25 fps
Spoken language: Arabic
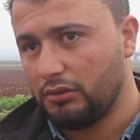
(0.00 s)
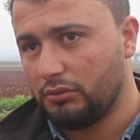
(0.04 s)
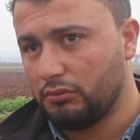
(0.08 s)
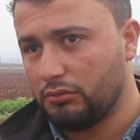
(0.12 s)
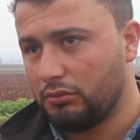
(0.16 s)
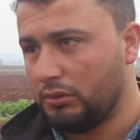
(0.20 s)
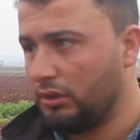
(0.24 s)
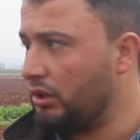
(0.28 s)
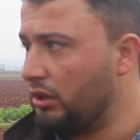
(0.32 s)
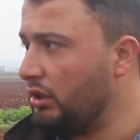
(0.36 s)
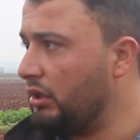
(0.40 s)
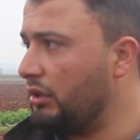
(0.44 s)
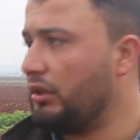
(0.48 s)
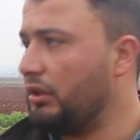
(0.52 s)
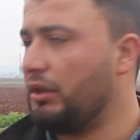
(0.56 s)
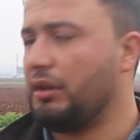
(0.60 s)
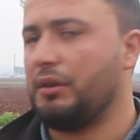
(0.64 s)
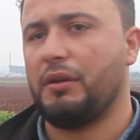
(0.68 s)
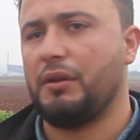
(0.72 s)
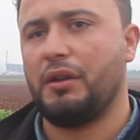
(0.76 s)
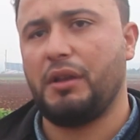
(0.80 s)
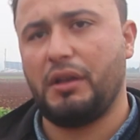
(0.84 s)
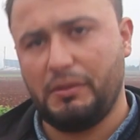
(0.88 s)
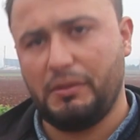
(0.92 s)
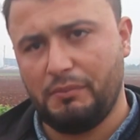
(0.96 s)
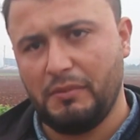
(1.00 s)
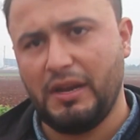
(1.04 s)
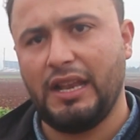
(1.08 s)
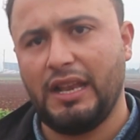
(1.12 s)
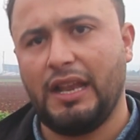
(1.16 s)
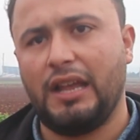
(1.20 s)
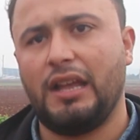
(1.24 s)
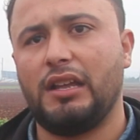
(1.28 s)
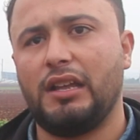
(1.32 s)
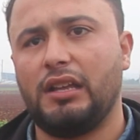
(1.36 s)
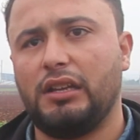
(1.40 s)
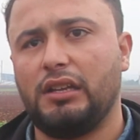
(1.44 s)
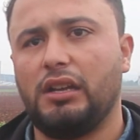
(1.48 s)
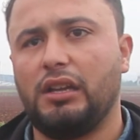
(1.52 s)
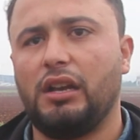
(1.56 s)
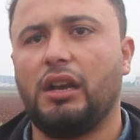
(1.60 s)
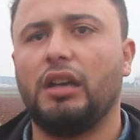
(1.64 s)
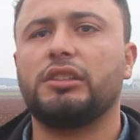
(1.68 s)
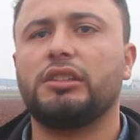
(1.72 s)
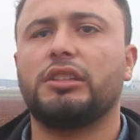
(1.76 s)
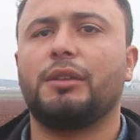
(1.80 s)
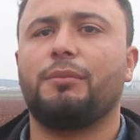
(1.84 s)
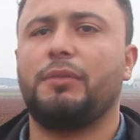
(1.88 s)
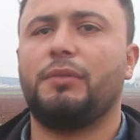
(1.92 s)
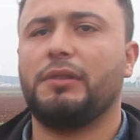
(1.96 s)
والمالحه
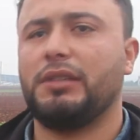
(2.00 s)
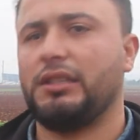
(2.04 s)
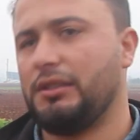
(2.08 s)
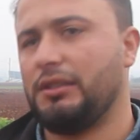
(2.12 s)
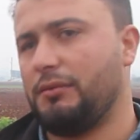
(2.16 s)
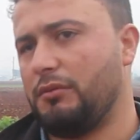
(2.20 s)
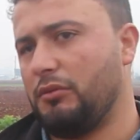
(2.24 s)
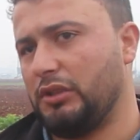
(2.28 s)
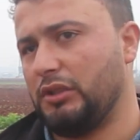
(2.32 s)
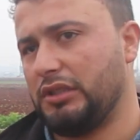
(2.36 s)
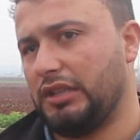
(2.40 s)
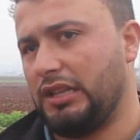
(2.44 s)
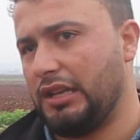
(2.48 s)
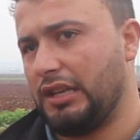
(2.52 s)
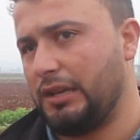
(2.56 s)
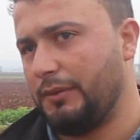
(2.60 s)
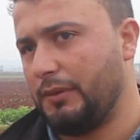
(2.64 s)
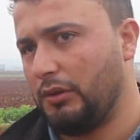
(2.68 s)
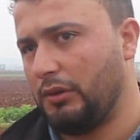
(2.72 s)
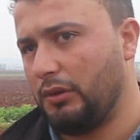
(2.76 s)
اطيب بطاطا بالوطن العربي